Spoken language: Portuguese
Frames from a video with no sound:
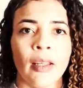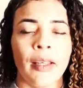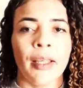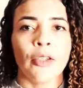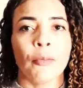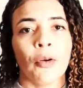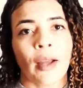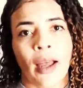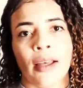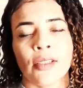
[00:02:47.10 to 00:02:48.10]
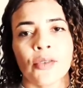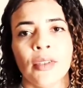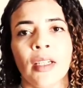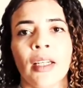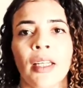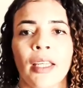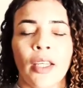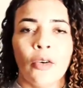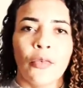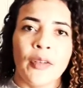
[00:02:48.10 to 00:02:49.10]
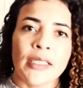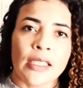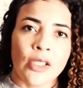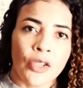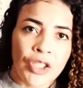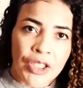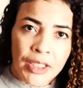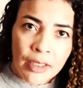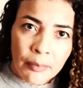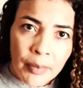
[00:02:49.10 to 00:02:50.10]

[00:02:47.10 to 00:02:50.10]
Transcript: É, no meu caso, eu fiz a cirurgia